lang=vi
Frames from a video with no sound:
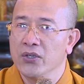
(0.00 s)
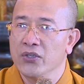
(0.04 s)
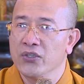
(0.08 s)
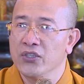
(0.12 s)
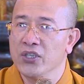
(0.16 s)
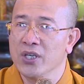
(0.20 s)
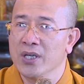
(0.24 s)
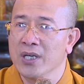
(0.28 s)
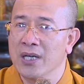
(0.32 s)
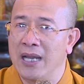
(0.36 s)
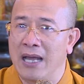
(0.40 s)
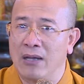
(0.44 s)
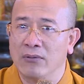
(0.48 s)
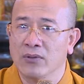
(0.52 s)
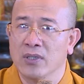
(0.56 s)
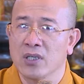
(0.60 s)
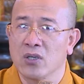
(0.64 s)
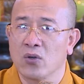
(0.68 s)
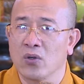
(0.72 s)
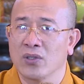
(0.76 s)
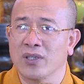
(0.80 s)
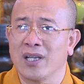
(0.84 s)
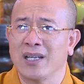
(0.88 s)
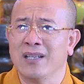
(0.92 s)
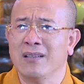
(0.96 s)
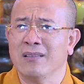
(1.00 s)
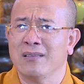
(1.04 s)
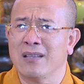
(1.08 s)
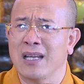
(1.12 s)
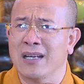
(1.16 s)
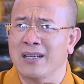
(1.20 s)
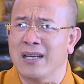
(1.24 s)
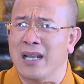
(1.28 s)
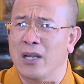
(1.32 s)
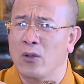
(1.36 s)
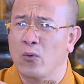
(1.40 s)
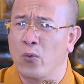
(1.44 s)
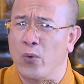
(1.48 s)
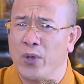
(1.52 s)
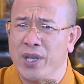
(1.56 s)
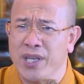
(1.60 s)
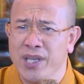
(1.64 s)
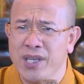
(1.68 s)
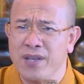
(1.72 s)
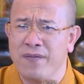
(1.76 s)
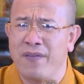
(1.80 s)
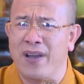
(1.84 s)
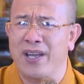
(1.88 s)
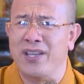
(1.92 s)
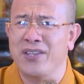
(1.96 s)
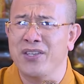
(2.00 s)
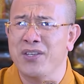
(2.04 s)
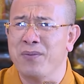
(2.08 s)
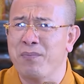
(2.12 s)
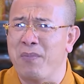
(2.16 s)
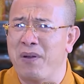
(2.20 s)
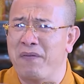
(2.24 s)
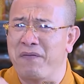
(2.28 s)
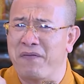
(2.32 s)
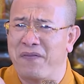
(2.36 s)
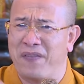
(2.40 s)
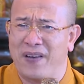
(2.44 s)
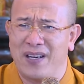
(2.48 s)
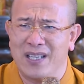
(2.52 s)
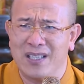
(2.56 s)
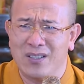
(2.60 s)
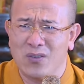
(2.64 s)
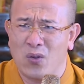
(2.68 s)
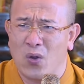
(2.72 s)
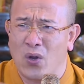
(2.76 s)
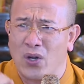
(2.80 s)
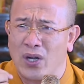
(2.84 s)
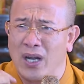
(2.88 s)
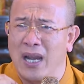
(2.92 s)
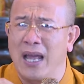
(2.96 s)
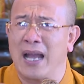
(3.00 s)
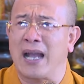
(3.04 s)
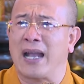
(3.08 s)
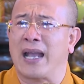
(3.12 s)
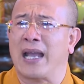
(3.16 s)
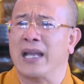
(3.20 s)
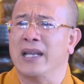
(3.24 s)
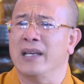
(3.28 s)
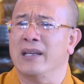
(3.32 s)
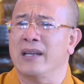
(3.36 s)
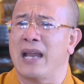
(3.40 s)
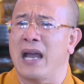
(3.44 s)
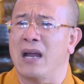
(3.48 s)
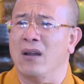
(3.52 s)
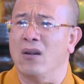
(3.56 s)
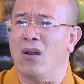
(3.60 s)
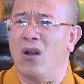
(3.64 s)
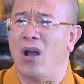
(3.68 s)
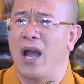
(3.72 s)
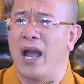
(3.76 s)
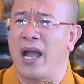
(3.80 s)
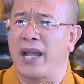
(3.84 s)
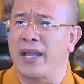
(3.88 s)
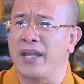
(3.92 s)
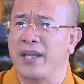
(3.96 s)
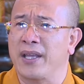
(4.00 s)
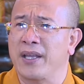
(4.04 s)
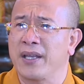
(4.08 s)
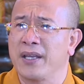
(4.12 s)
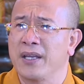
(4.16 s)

nhưng lão tử còn thấy thân này quý như vậy nhưng mà vẫn còn là cái đáng lo hại